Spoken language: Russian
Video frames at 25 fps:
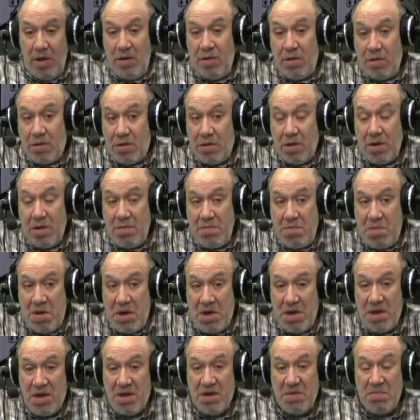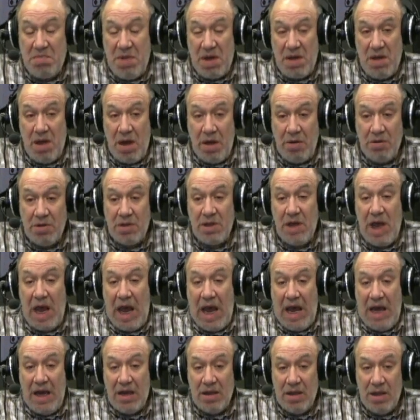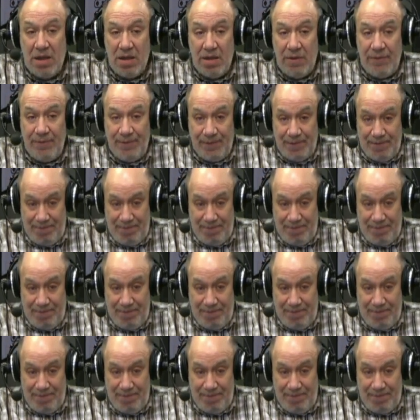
То, что империи распадаются, это